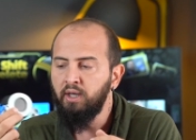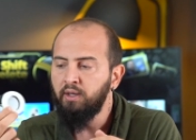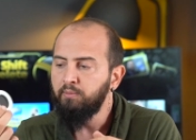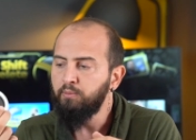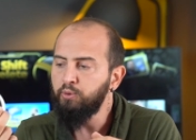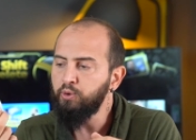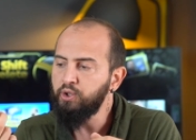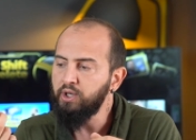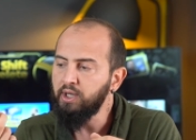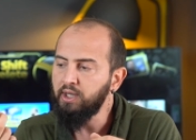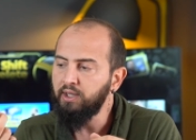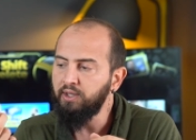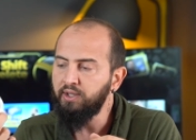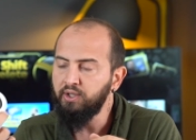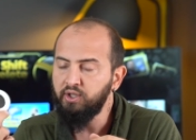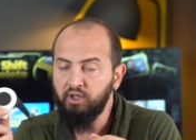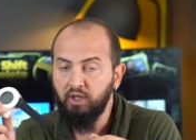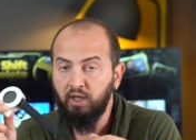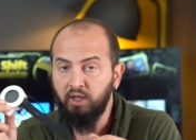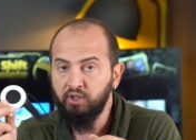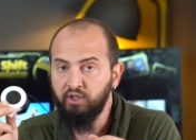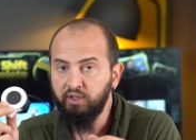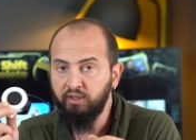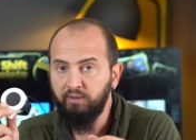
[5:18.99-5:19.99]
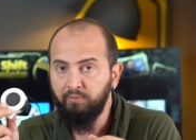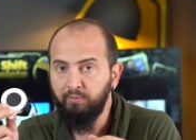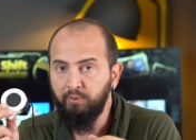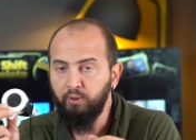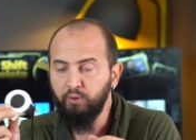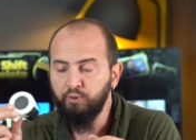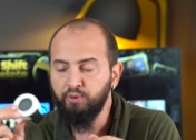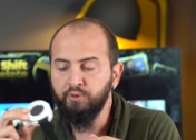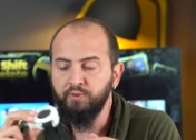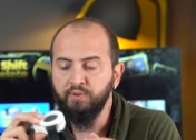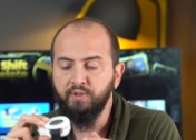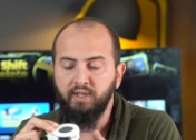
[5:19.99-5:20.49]
Bu şekilde şarj
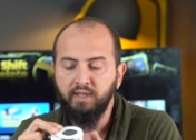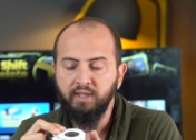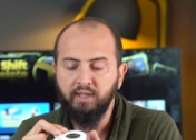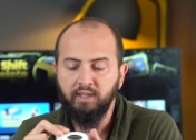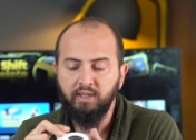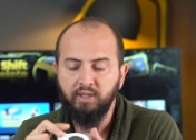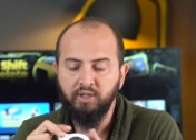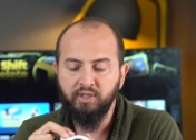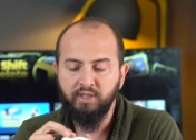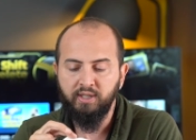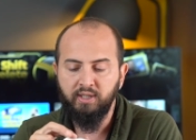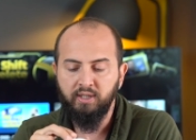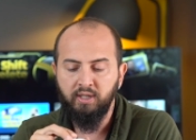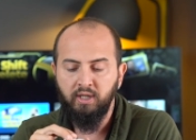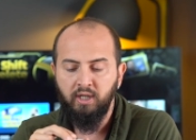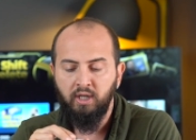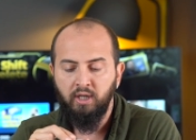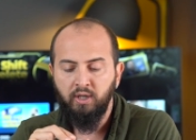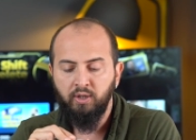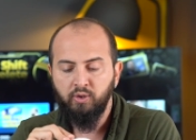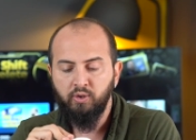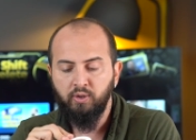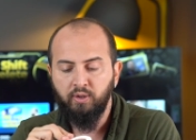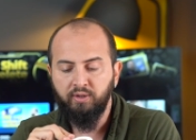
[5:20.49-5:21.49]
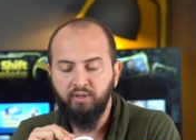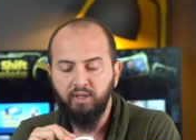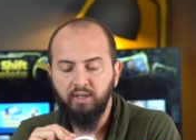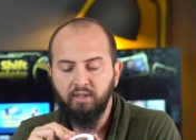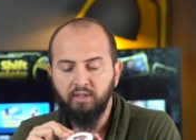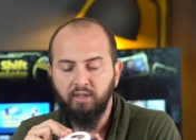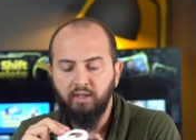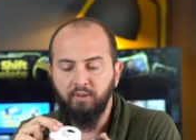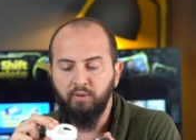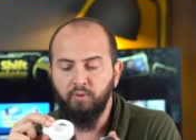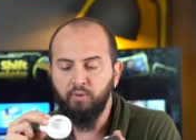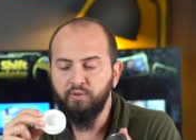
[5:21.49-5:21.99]
edebiliyorsunuz arkadaşlar. Şöyle
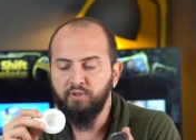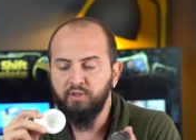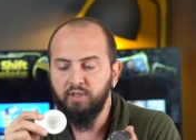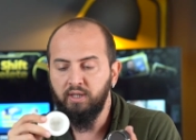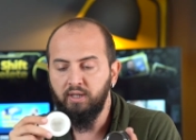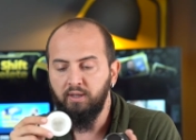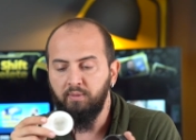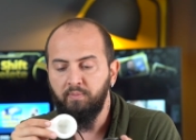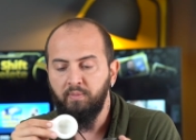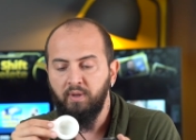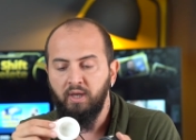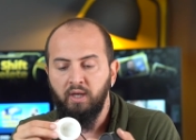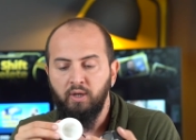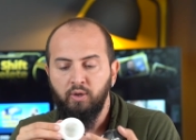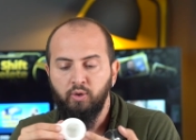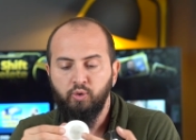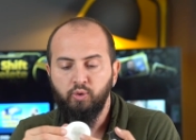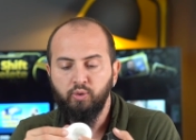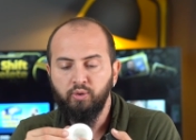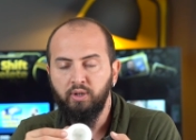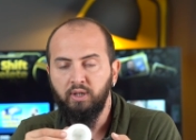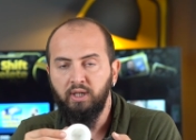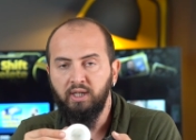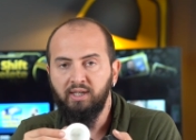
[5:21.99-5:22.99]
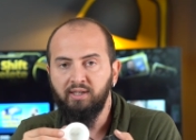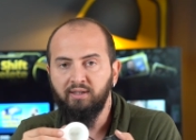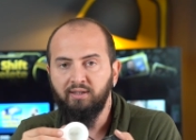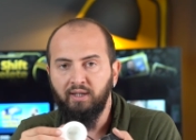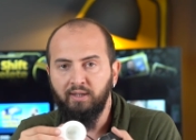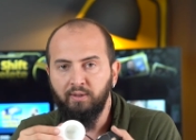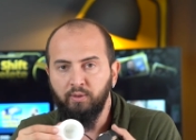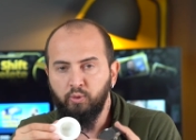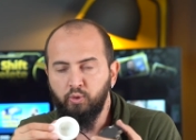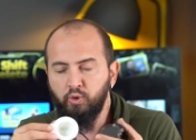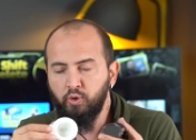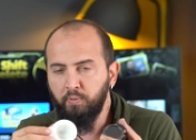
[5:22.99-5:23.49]
tekrar göstereyim. Şurada iki
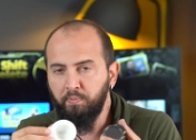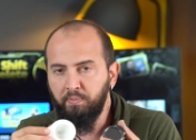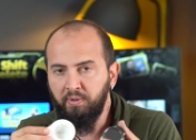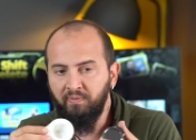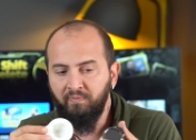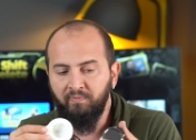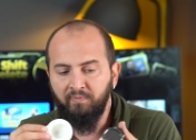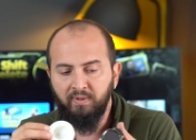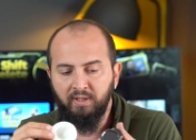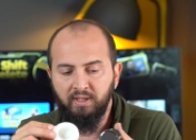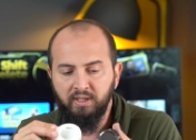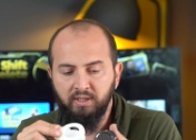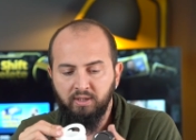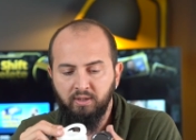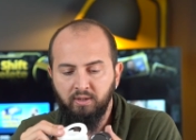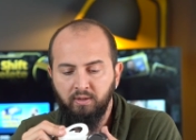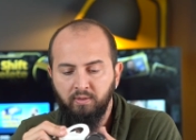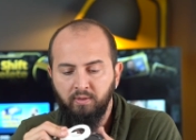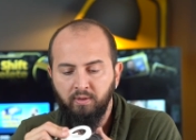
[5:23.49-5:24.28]
tane küçük pin var.